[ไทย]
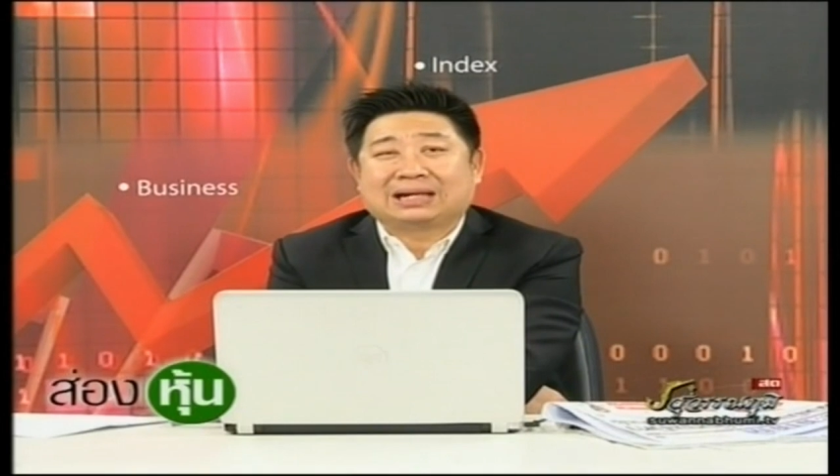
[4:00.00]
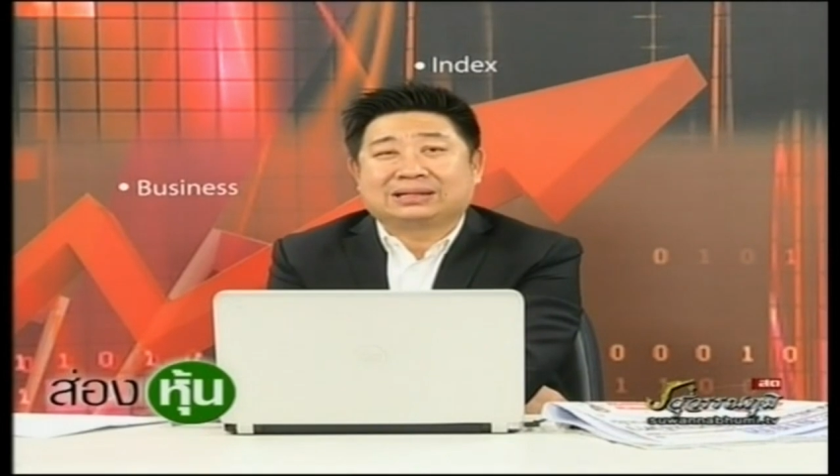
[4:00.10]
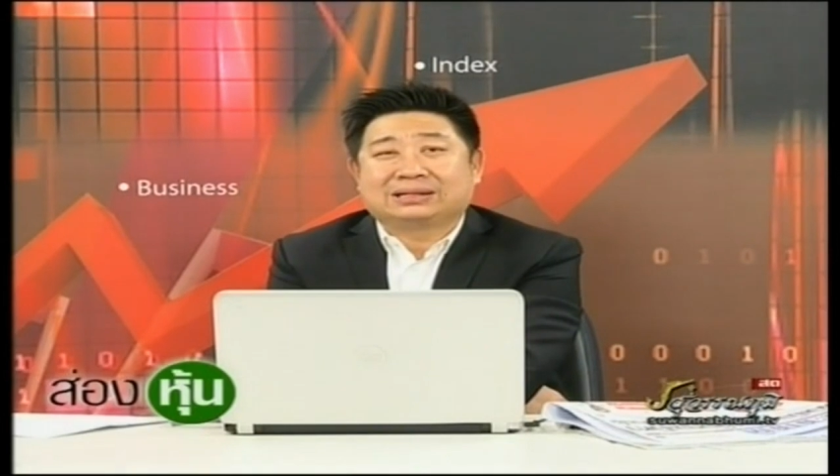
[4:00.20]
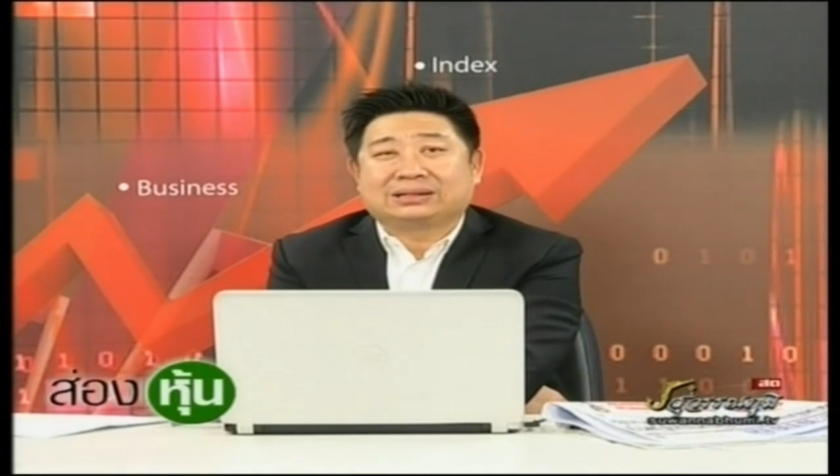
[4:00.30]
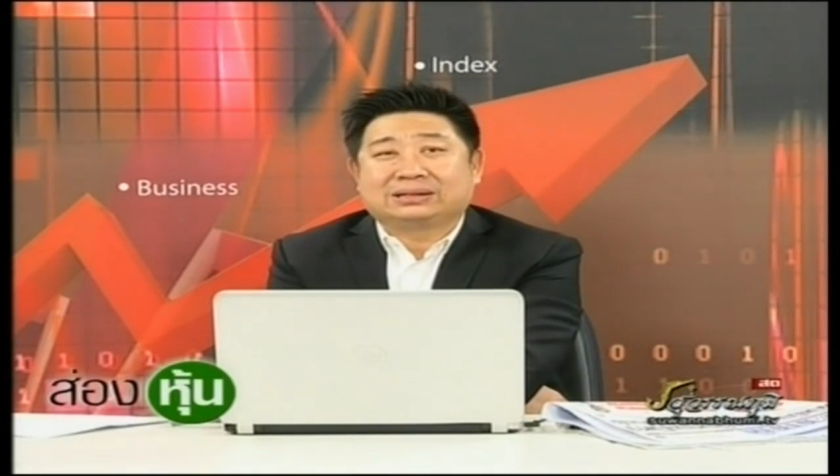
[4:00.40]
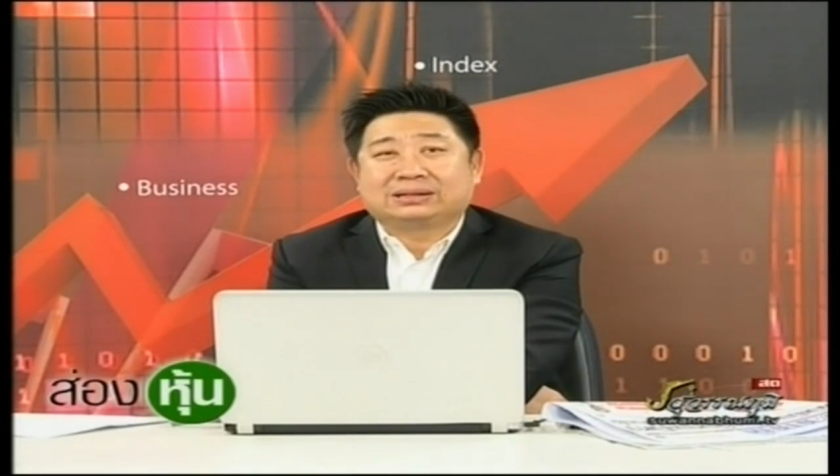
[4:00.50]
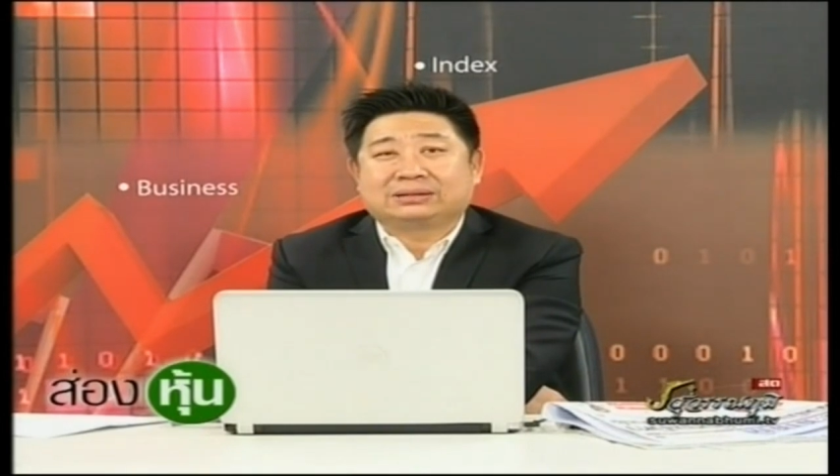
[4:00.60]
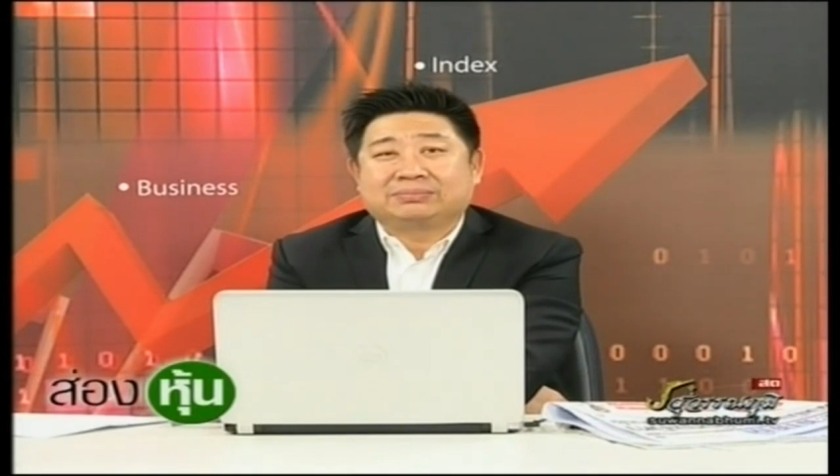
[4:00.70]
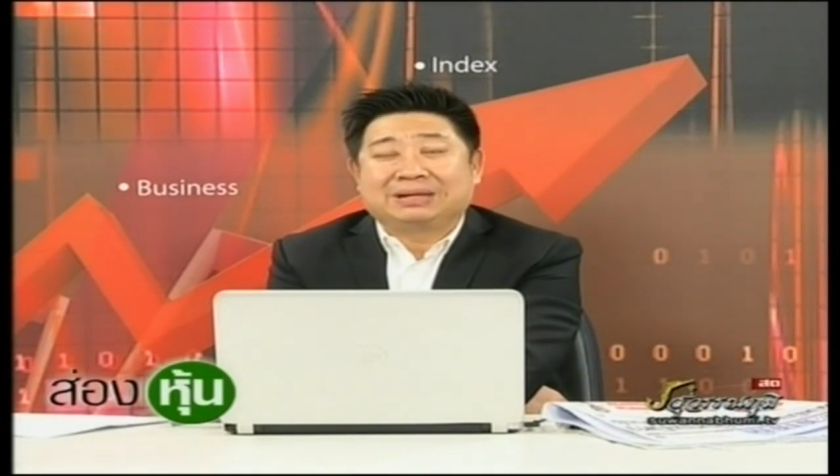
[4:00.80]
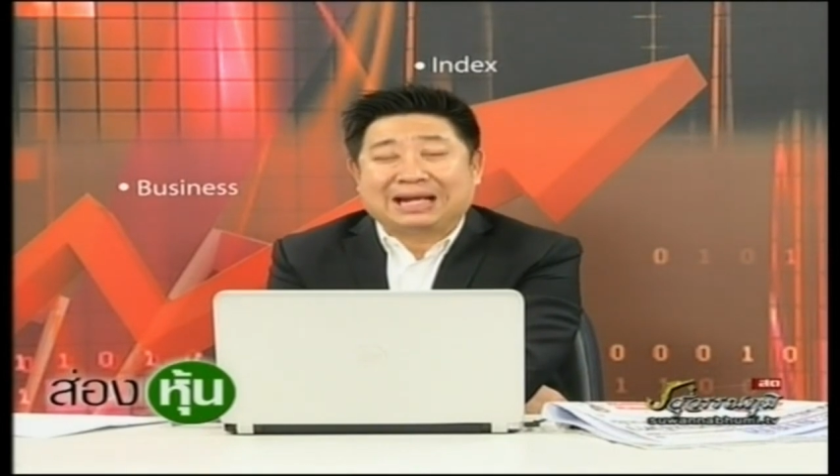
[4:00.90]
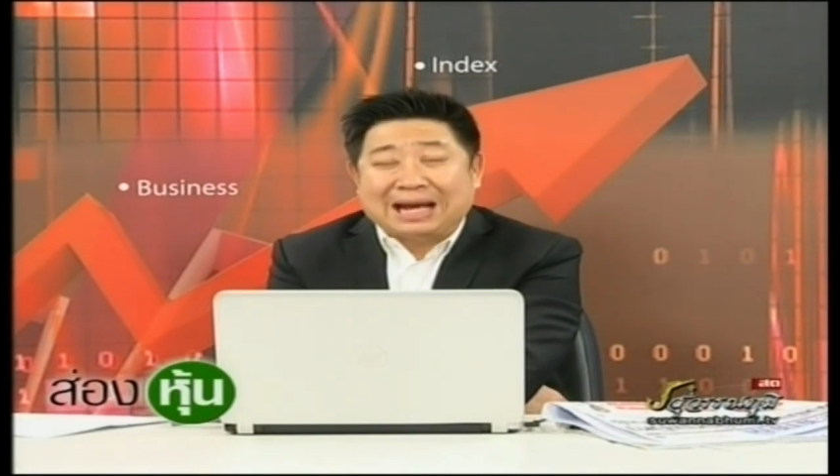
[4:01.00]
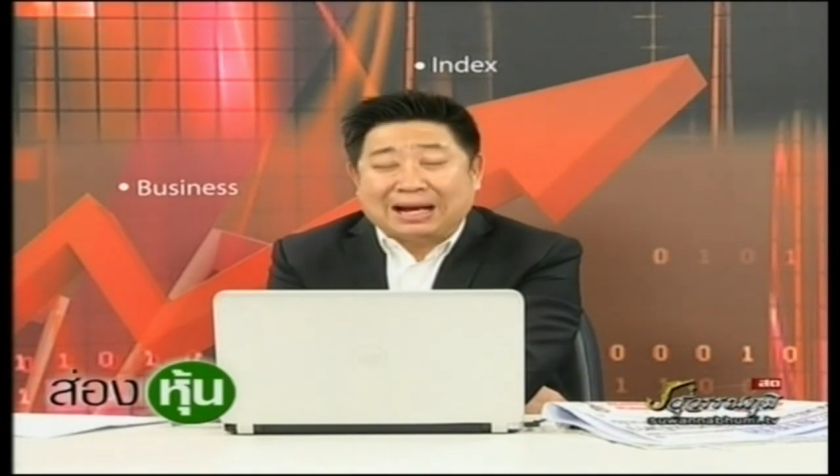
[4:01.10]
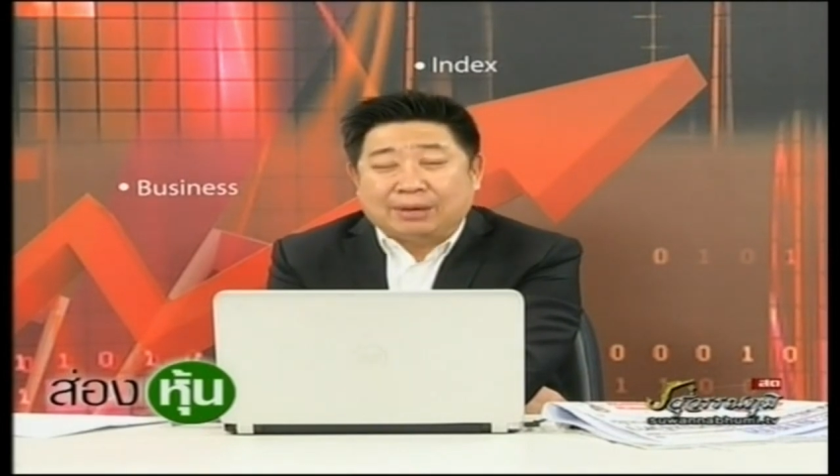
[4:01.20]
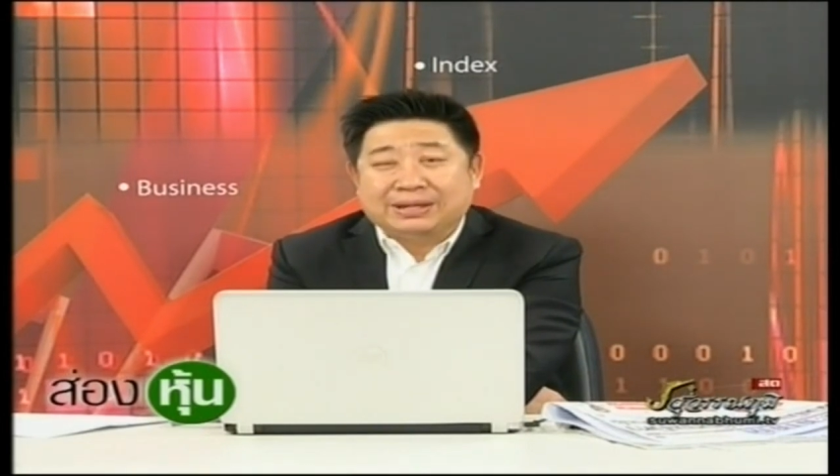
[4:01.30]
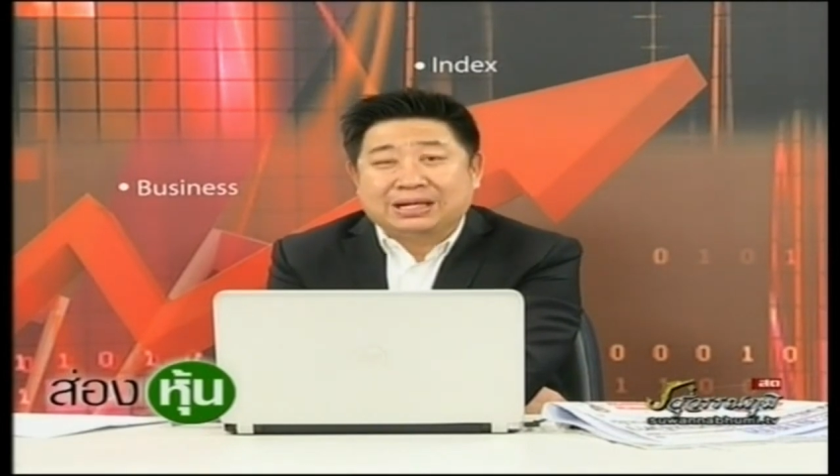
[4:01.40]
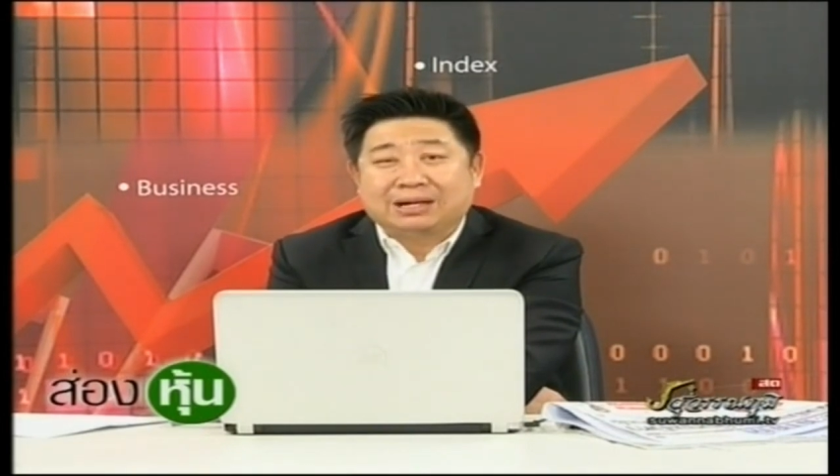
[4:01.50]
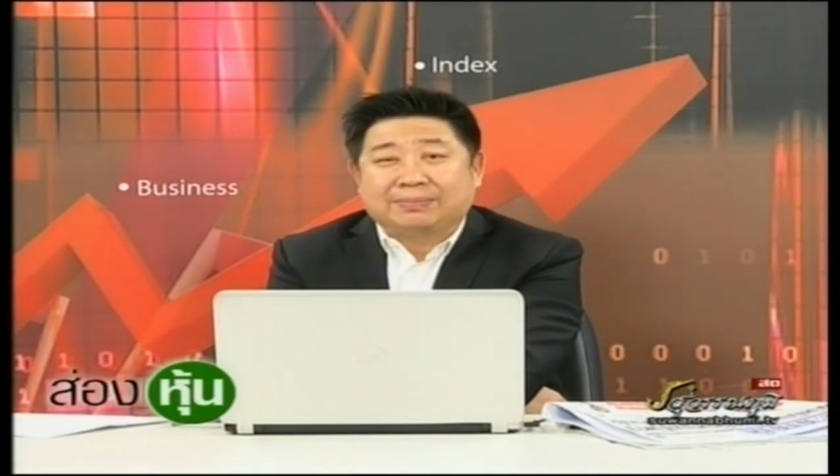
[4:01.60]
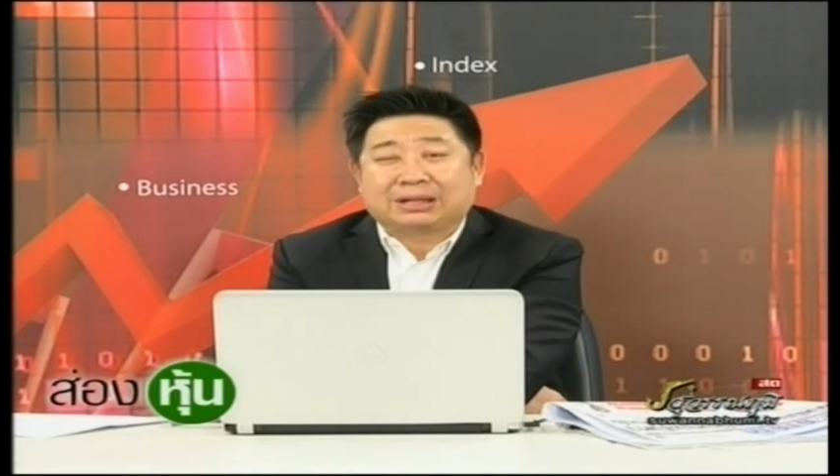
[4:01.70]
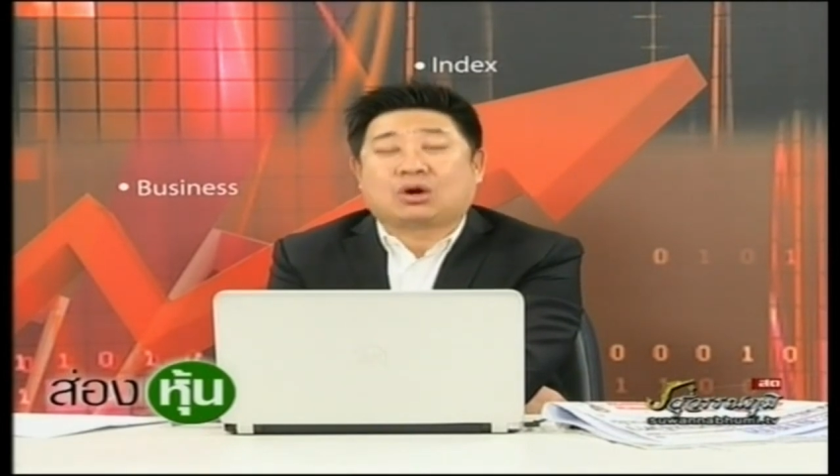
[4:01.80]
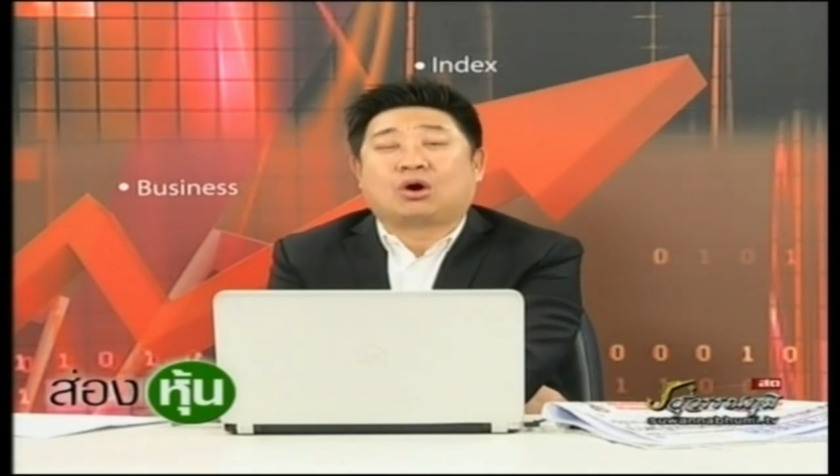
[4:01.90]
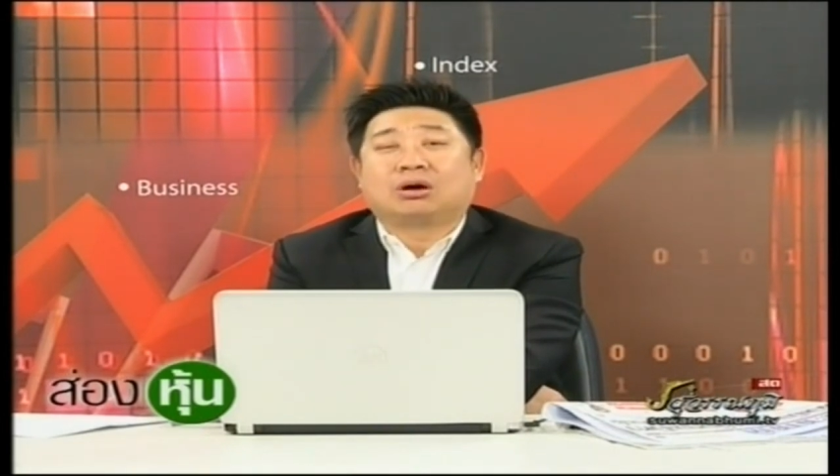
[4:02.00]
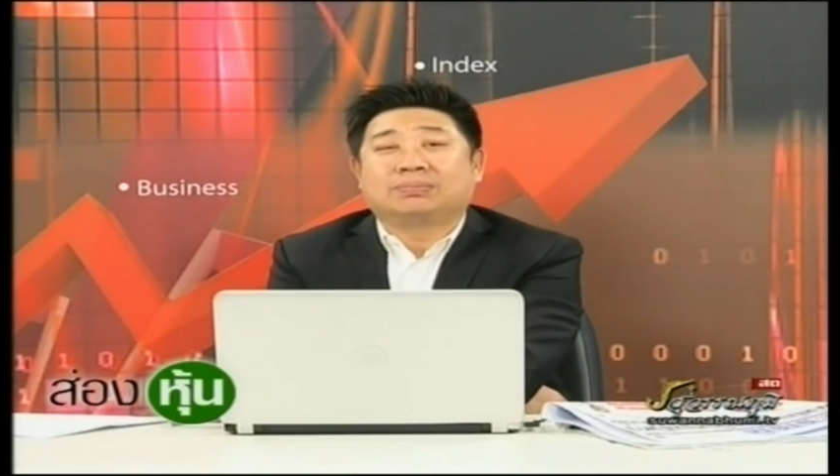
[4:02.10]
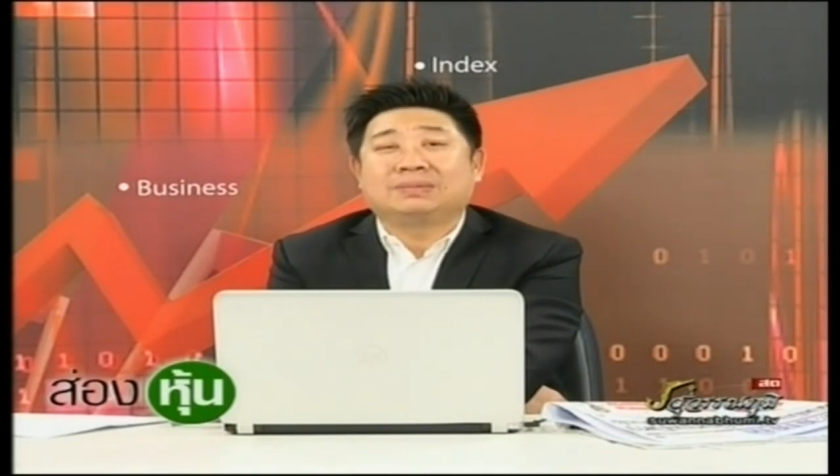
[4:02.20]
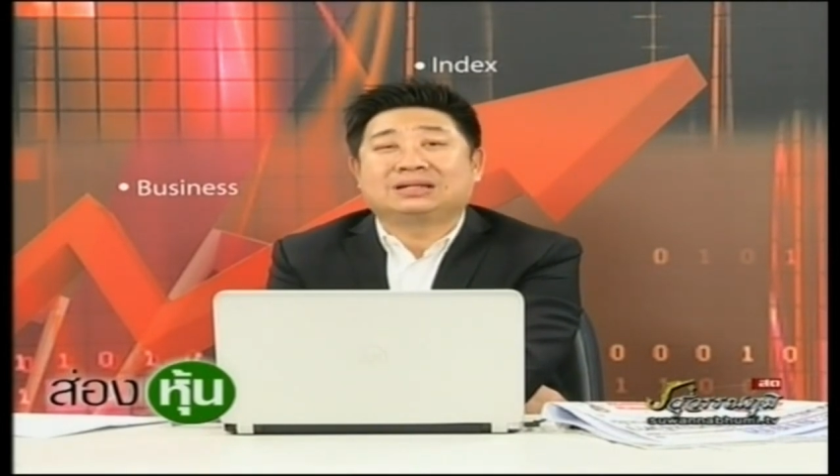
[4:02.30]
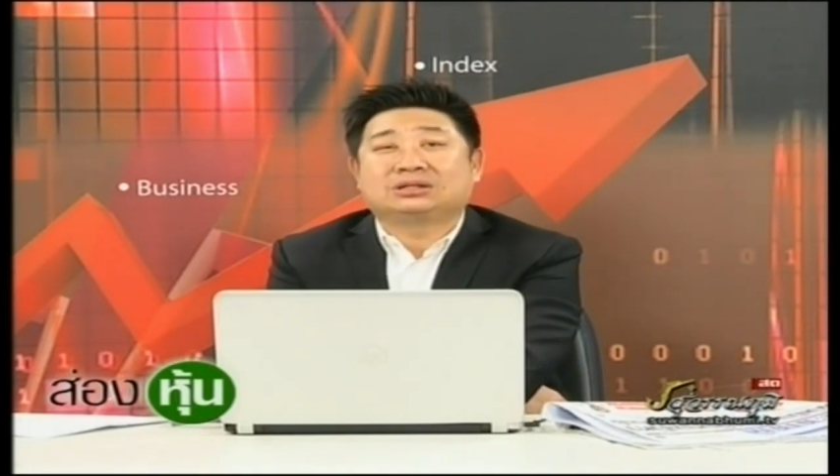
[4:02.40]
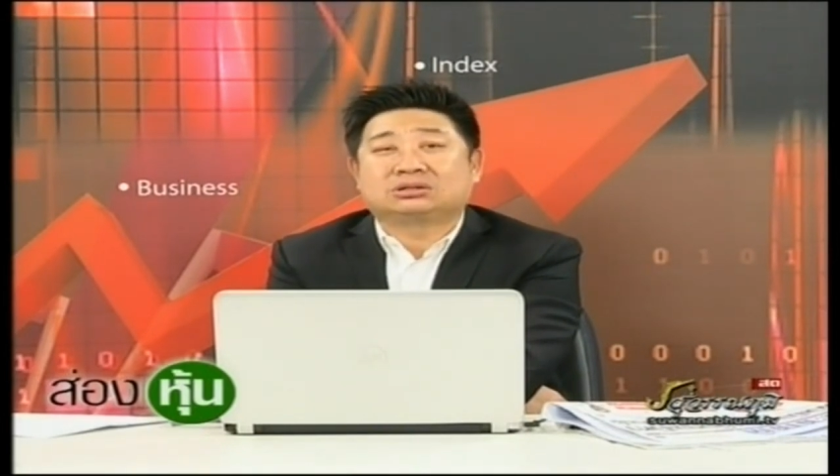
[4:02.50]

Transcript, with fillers: รมีรายได้เข้ามาเยอะมันของเมื่อ